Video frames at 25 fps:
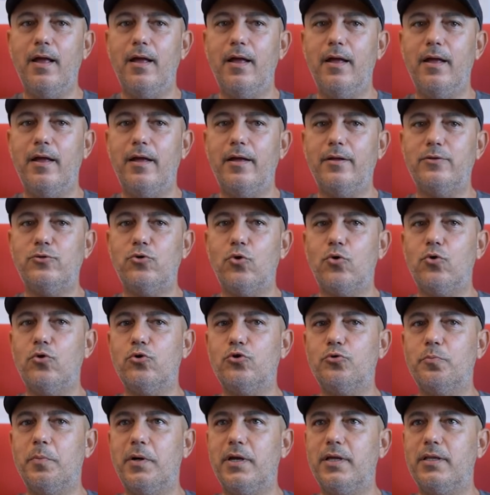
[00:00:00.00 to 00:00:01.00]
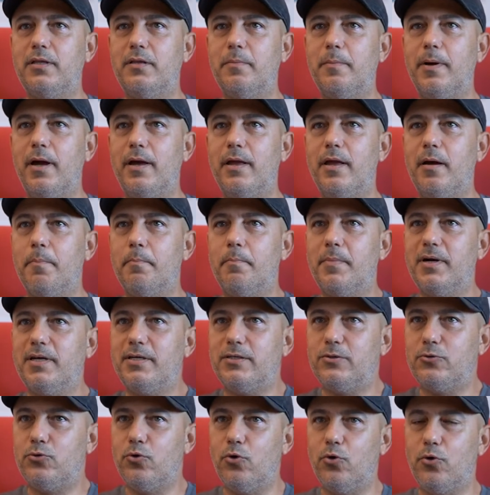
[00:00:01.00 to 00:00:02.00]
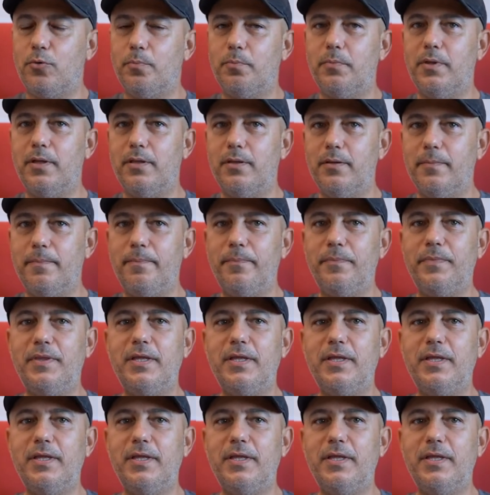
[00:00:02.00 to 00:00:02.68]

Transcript: E, çok hoşuma gitti. Ben yapmak istiyorum dedim.